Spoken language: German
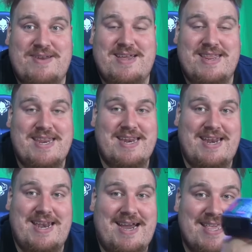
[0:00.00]
Batterien in
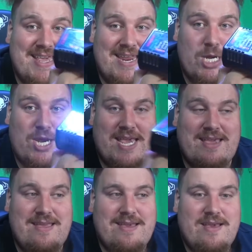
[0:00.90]
ein Ladegerät
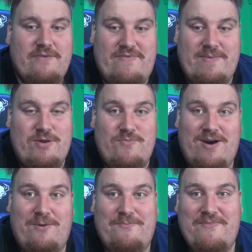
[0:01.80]
stecken, wenn man
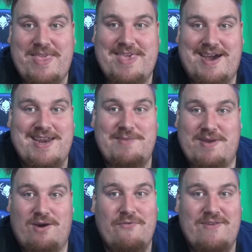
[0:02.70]
überhaupt welche hatte, die
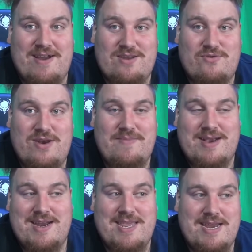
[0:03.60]
man aufladen konnte. Man
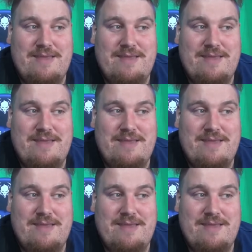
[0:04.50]
kann nicht